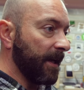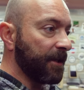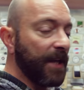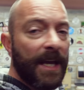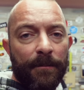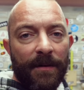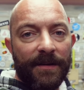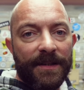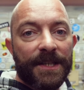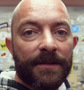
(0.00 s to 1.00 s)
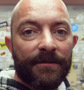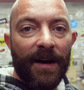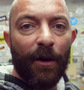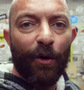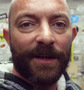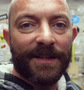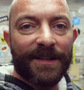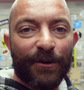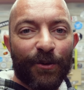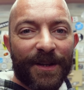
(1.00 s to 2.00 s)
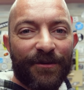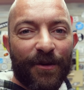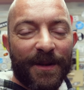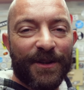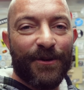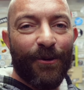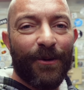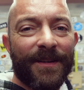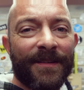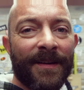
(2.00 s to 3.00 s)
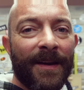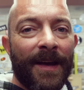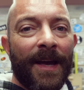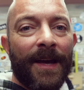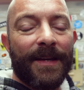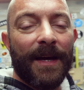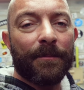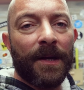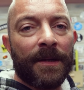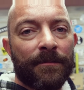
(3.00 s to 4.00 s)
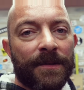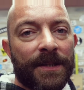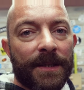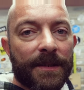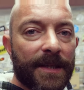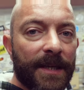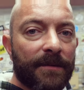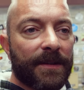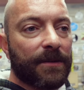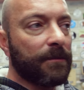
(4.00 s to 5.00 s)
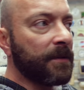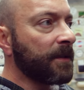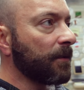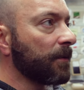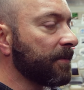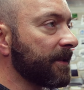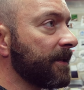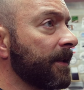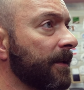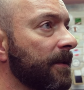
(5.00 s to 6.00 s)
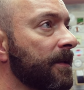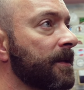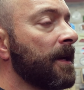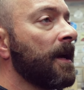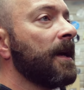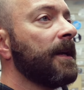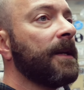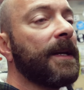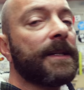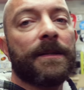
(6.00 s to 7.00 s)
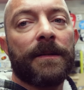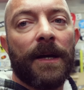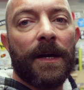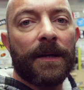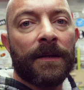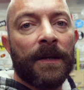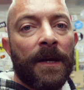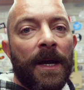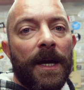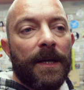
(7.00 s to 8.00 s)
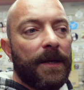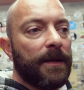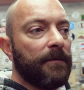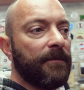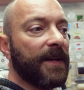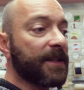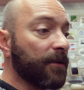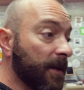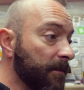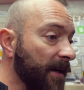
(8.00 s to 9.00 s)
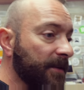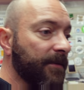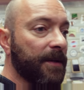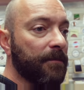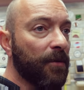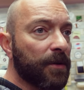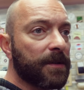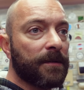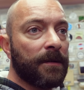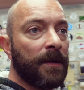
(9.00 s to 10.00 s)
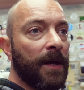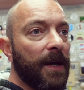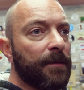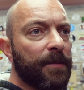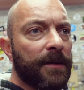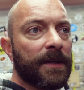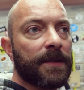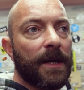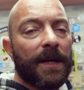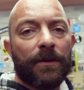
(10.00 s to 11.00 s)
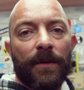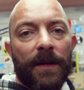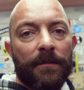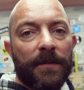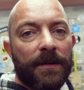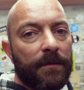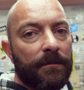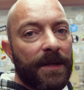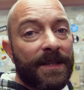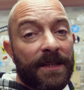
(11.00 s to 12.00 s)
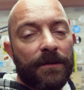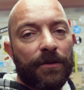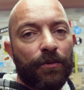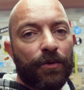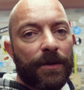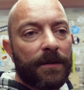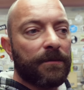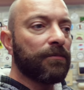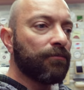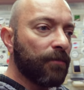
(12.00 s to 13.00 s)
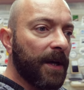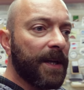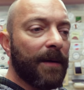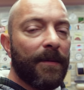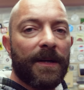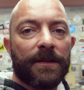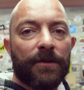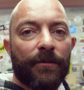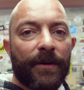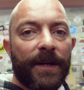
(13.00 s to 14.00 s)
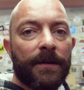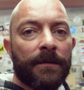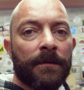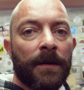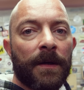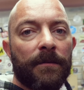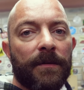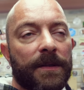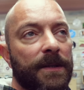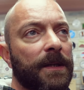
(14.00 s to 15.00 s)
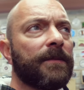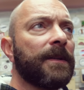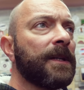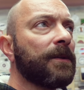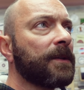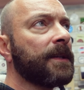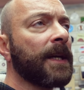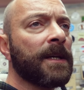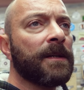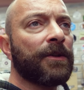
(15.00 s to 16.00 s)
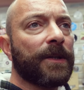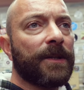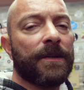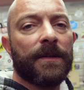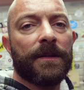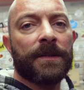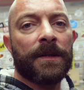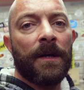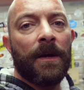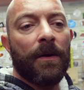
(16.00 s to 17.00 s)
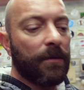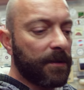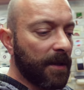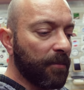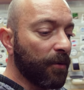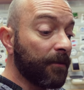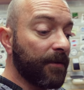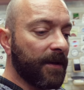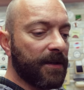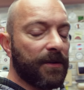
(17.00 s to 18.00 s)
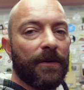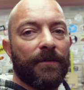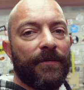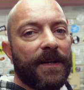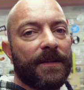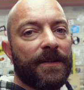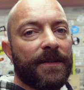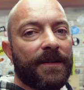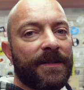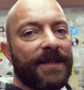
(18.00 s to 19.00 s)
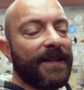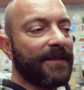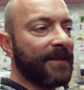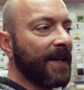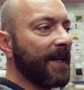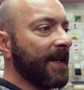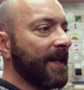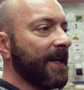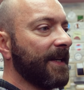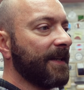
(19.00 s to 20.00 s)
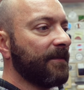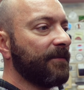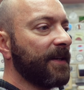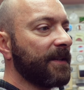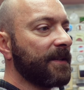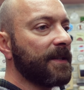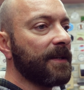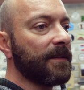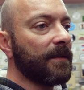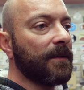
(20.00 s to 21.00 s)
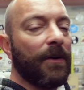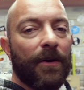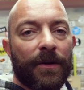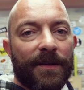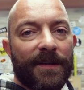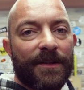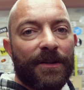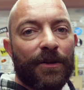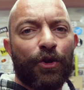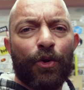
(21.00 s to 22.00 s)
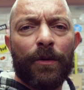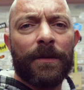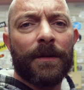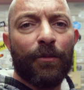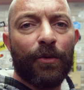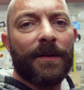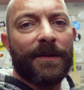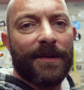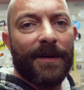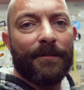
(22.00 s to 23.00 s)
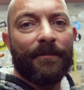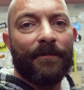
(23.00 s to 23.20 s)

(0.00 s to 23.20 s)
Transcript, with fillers: Ich denke mal, das war auch jetzt genug Informationen. Ihr habt da halt ein bisschen gesehen, was so im Hintergrund passiert ist in den letzten Tagen, ähm, was noch gemacht werden muss. Ich bin jetzt aktuell mit dem jetzigen Zustand einigermaßen zufrieden. Wie gesagt, wenn hier noch die Decke gestrichen ist und der Boden vielleicht noch fertig ist, dann äh, werde ich es hier ordentlich schön gemütlich haben.